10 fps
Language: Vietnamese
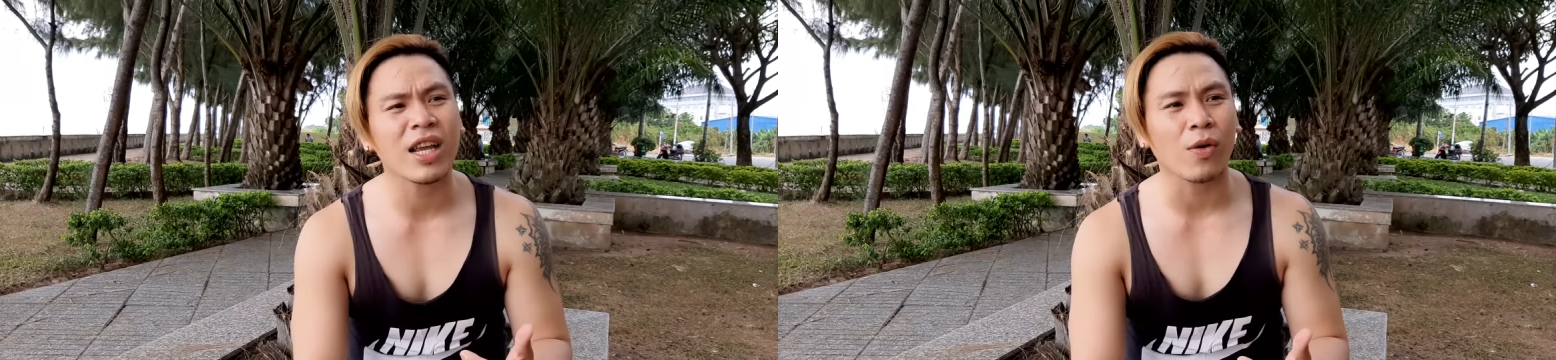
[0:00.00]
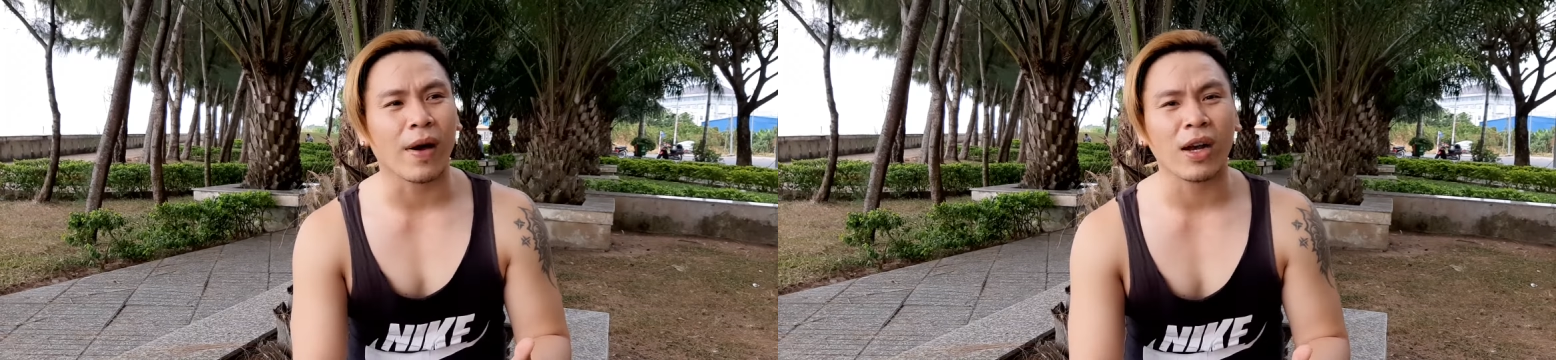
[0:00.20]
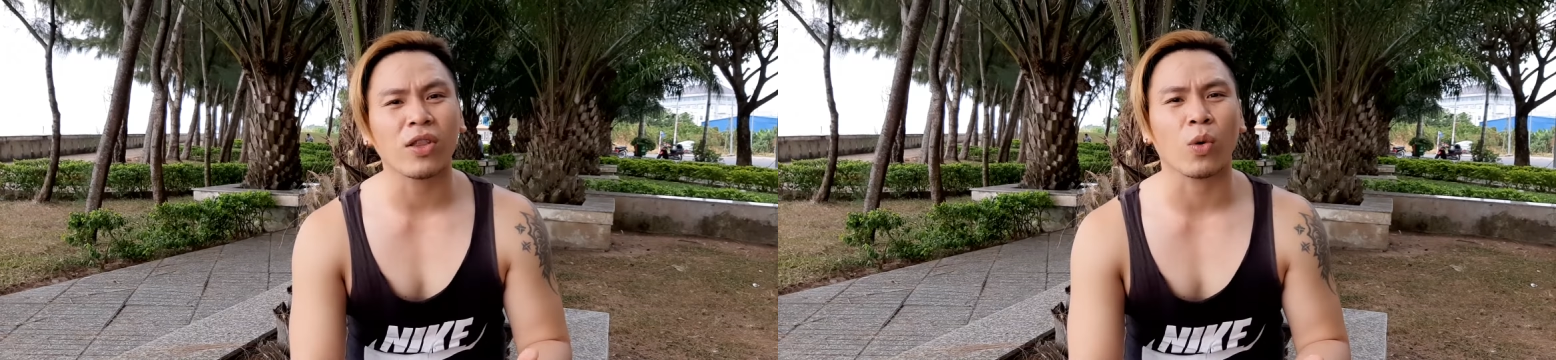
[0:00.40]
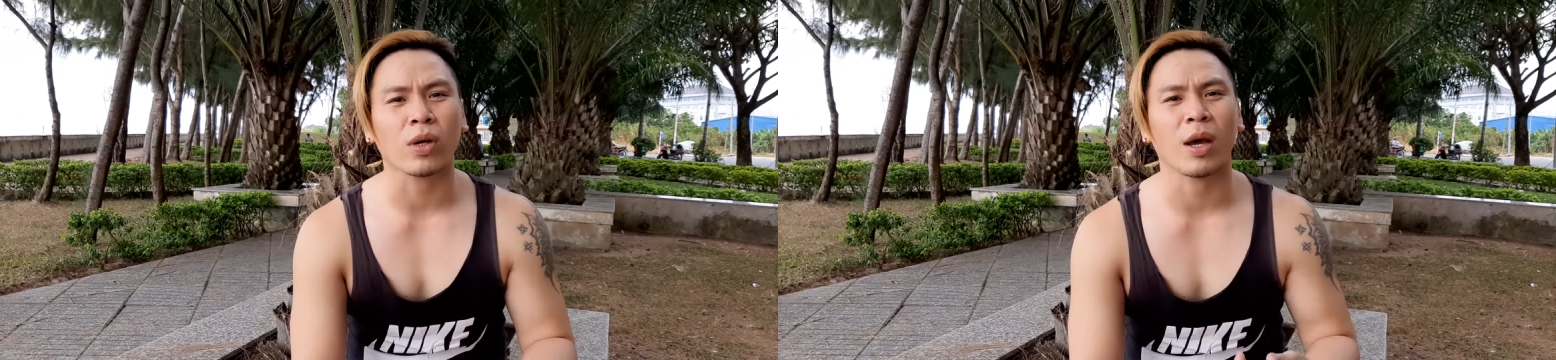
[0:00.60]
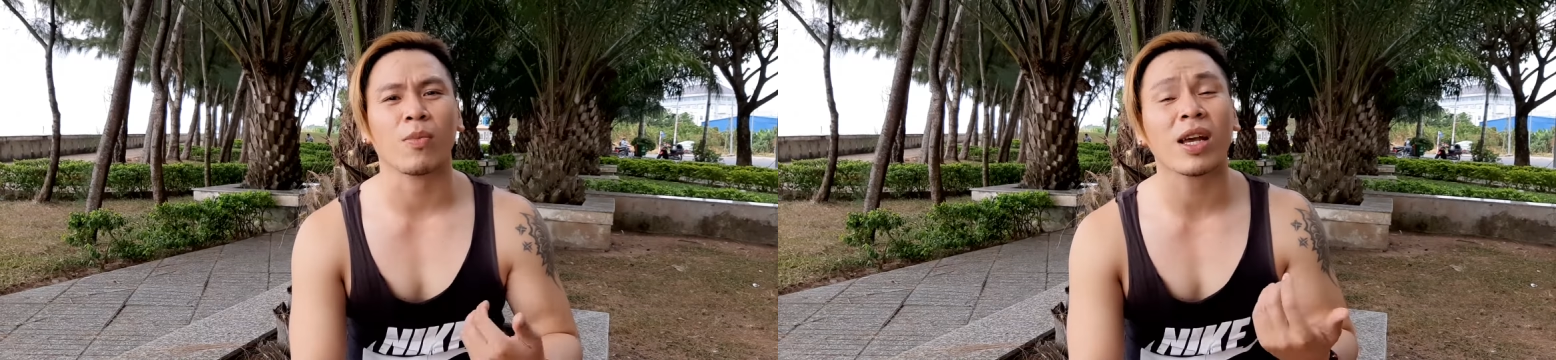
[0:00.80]
nhất cũng phải nó thuộc
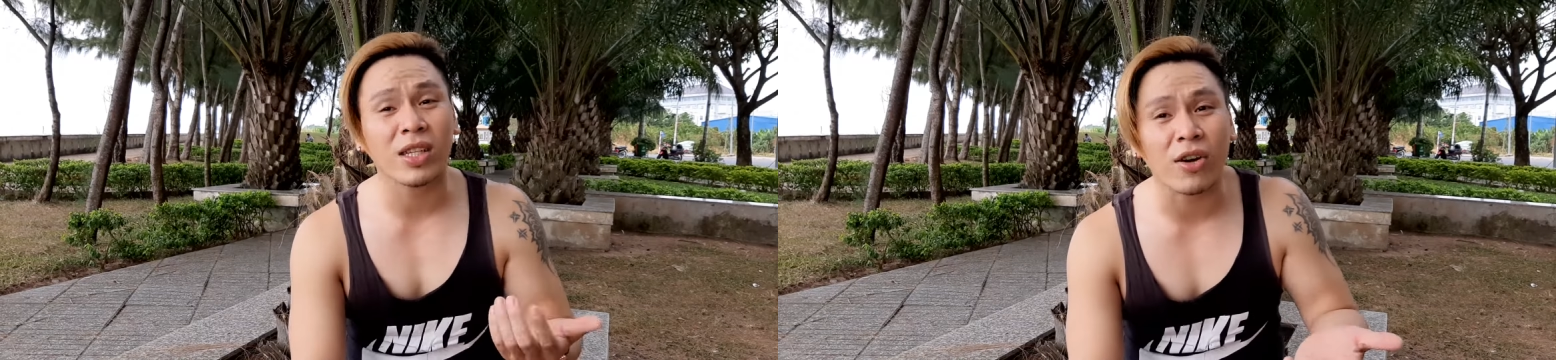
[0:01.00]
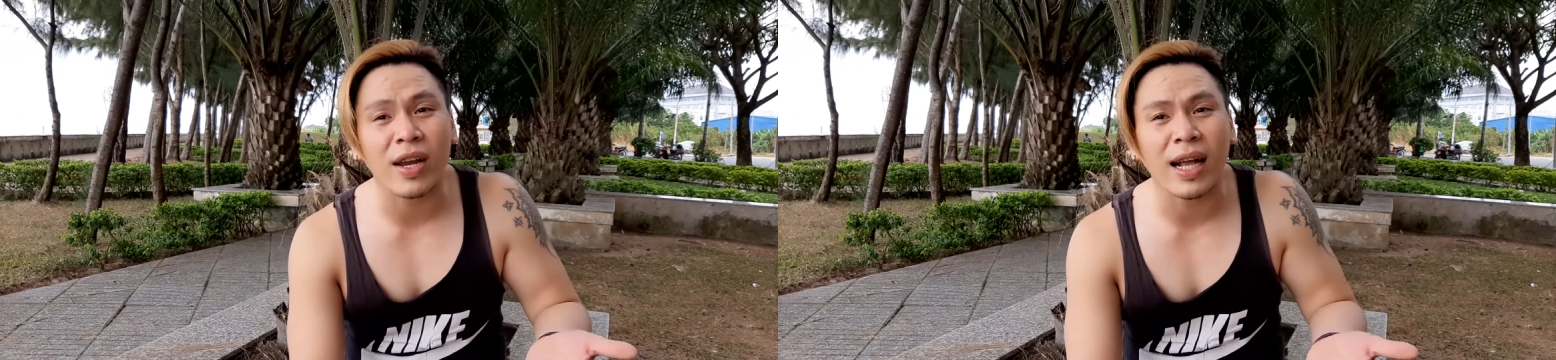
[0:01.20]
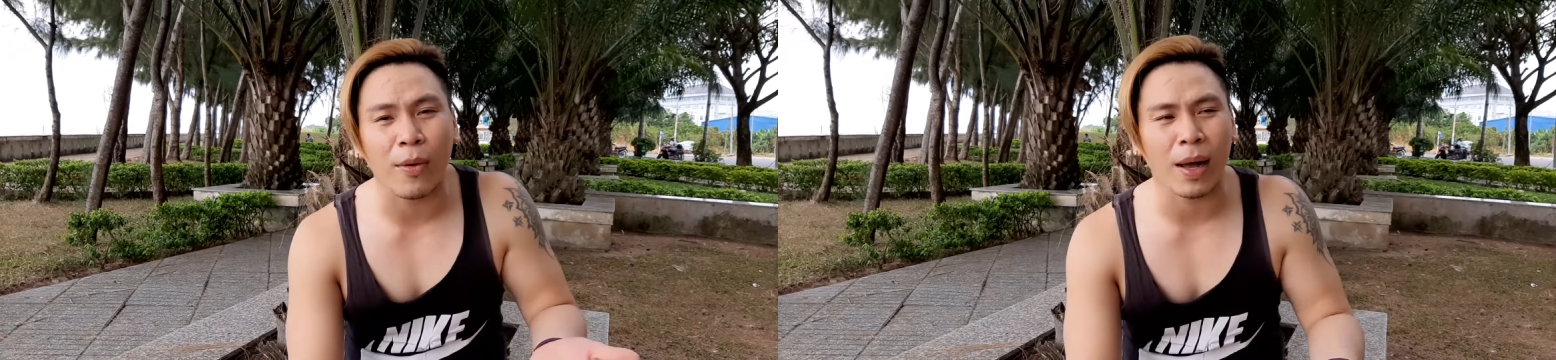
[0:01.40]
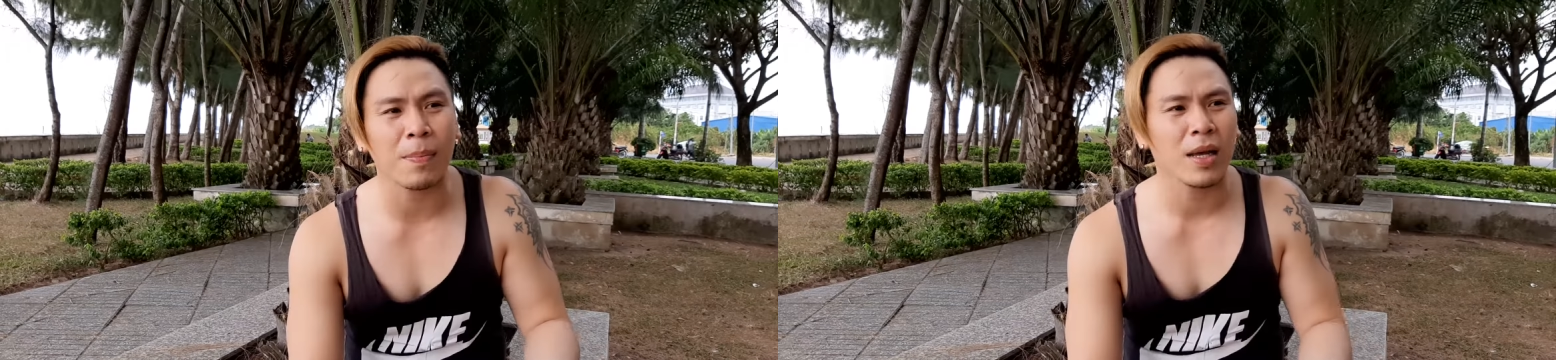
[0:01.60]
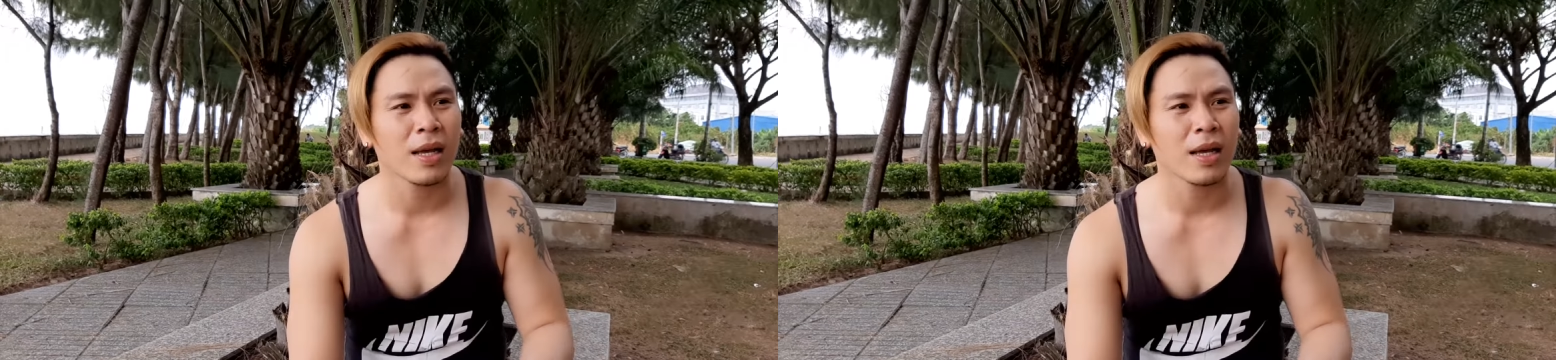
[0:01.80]
dòng luxury cao cấp